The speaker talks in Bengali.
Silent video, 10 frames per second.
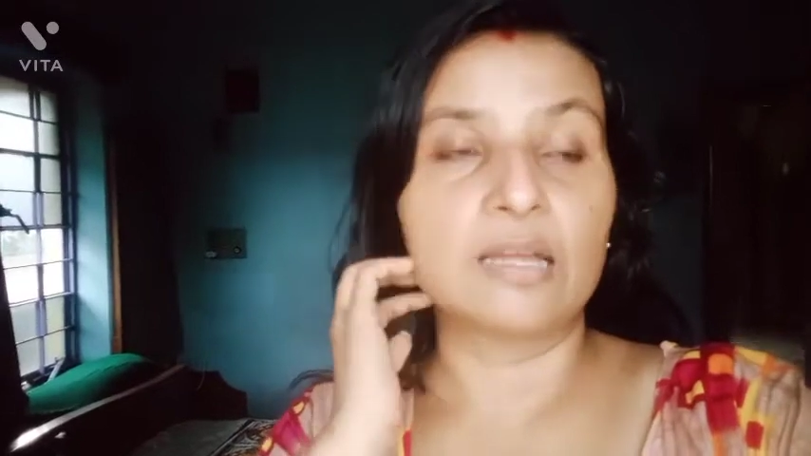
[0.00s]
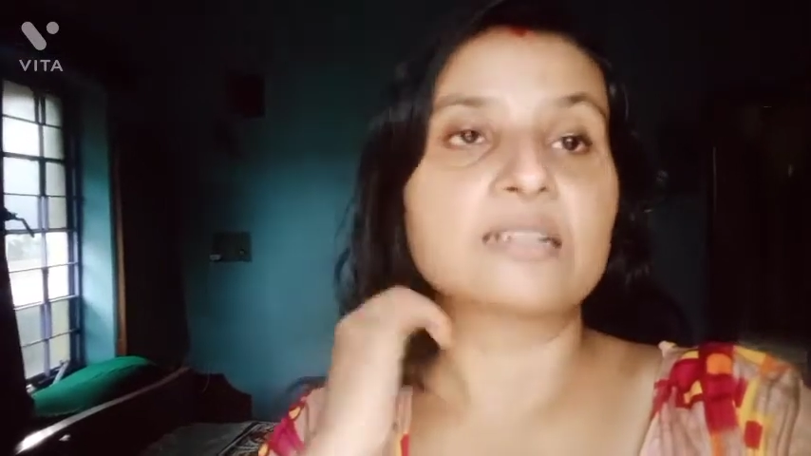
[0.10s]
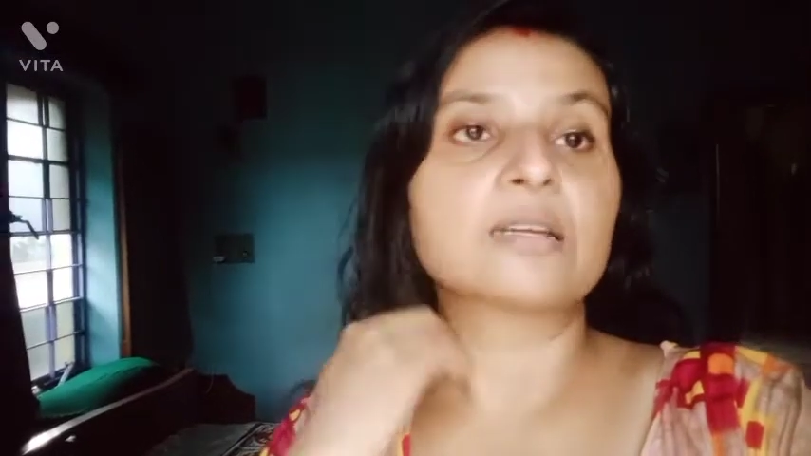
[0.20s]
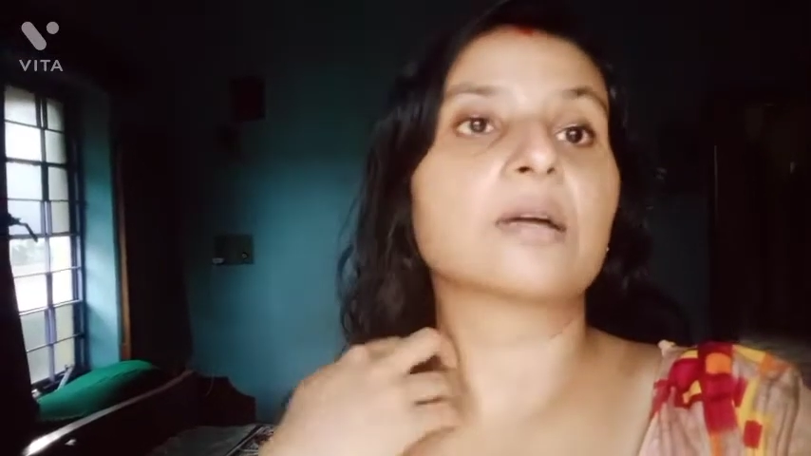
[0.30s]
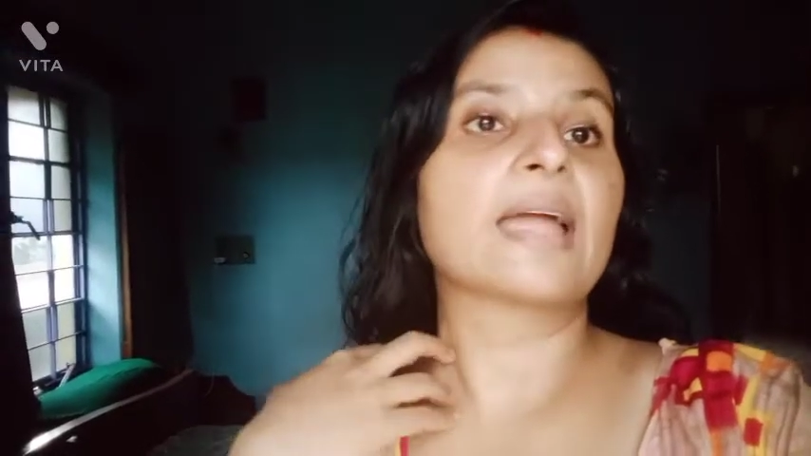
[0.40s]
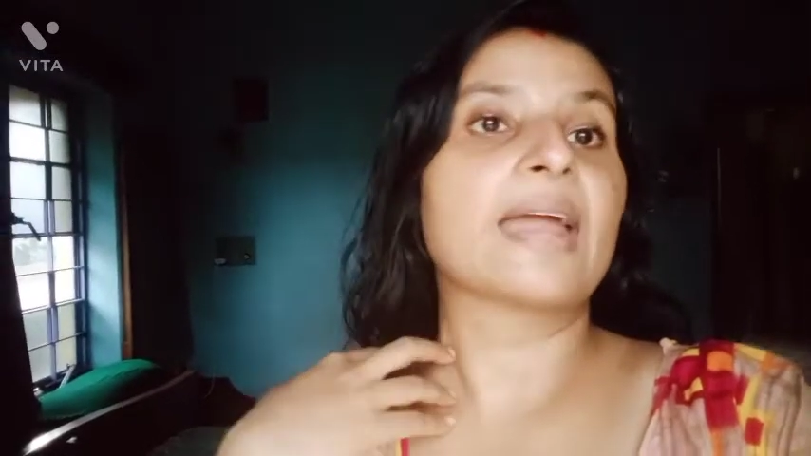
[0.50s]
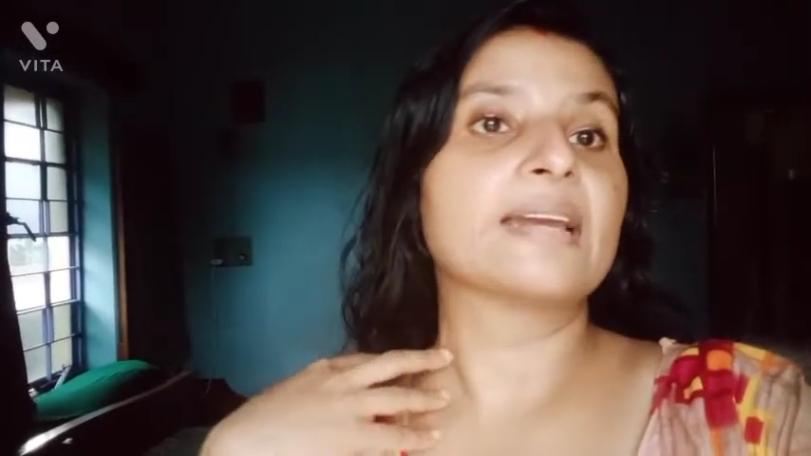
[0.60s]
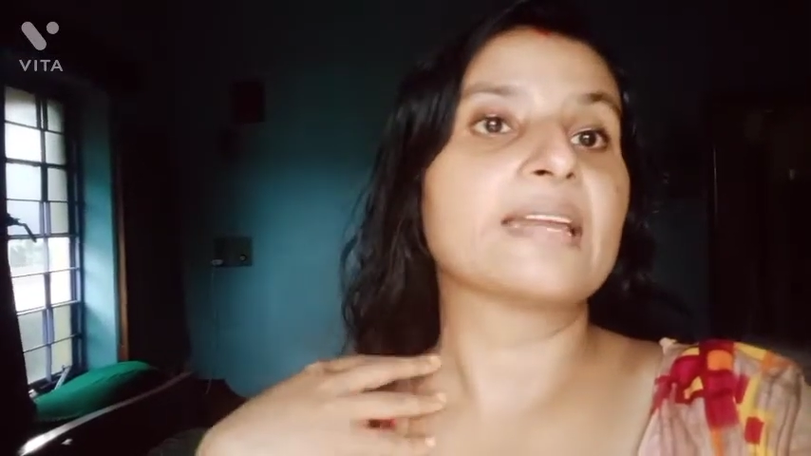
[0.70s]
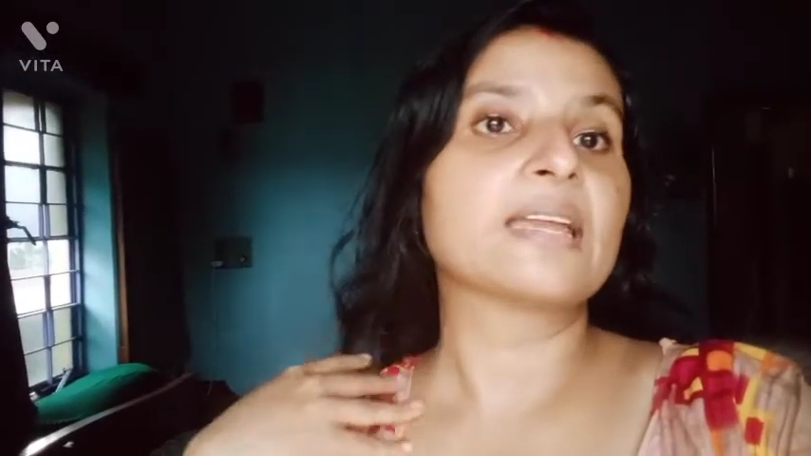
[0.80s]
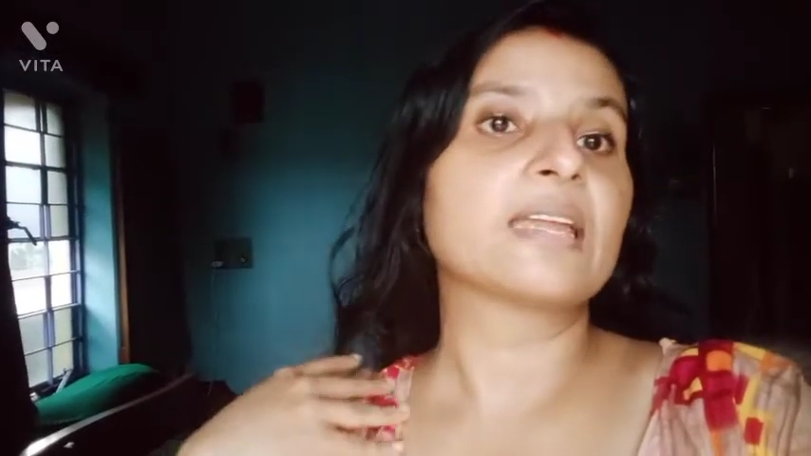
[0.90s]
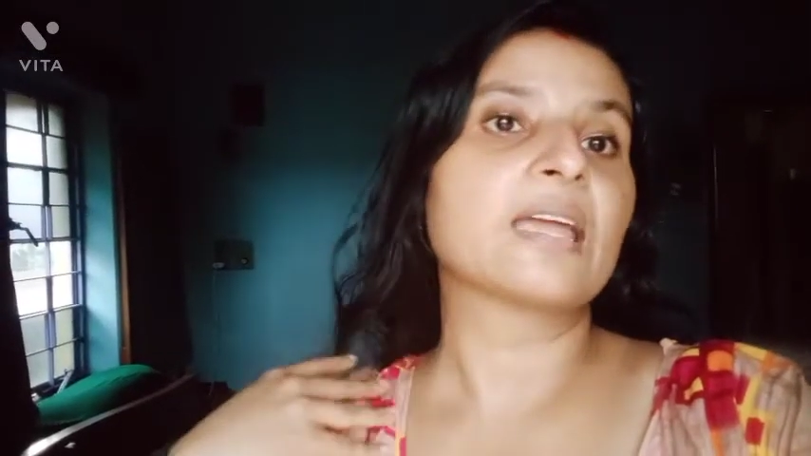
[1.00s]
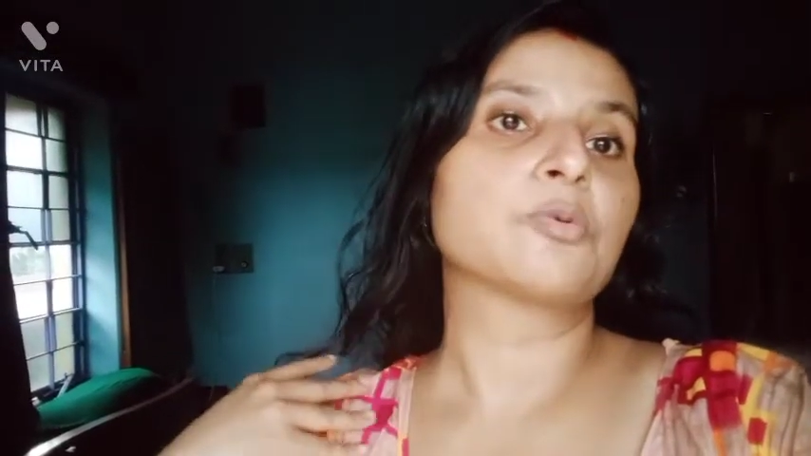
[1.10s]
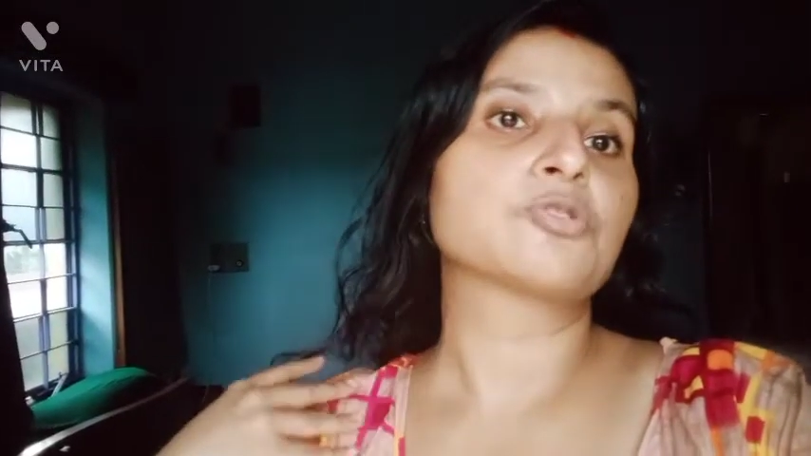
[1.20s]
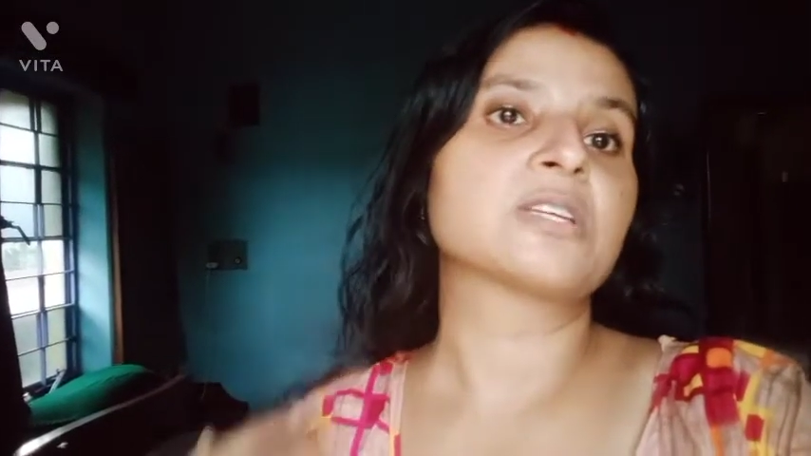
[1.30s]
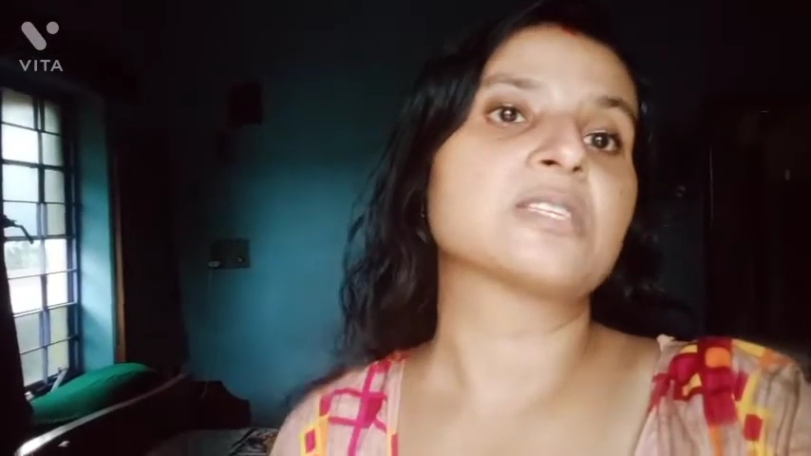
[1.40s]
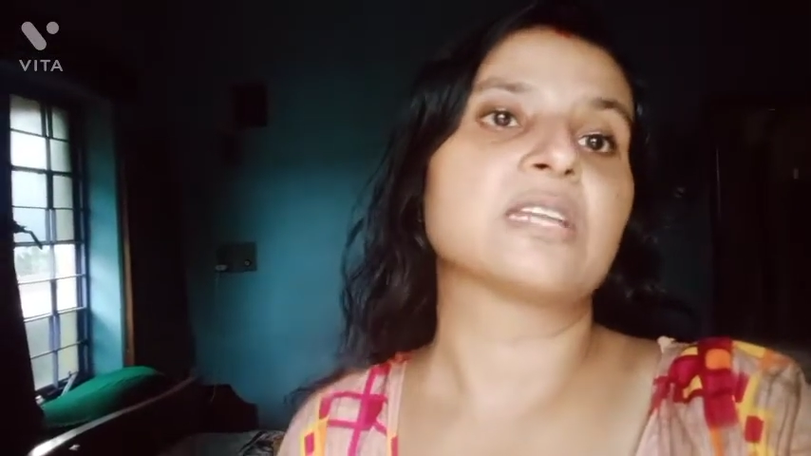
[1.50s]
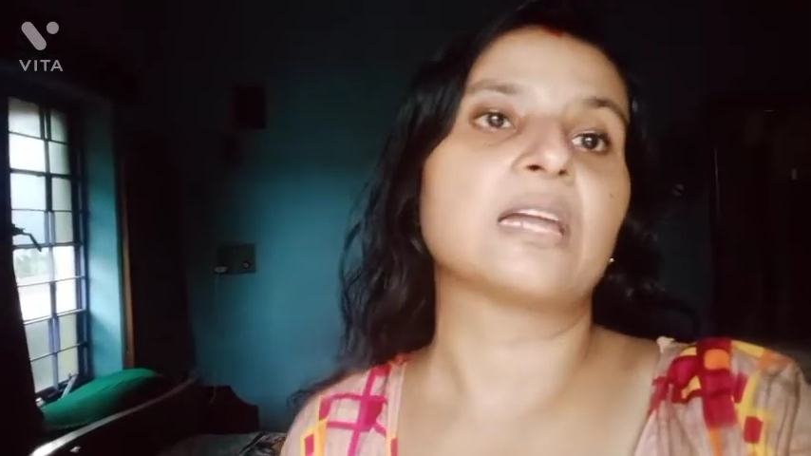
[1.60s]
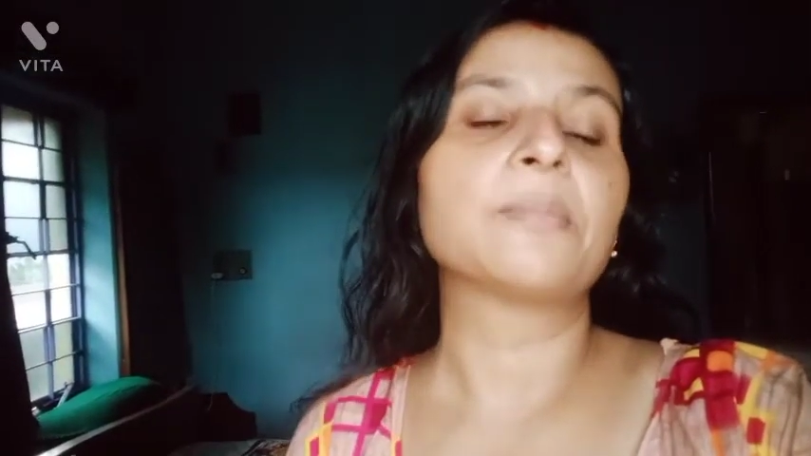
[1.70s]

একটা এডিটিং নিয়ে বসেছিলাম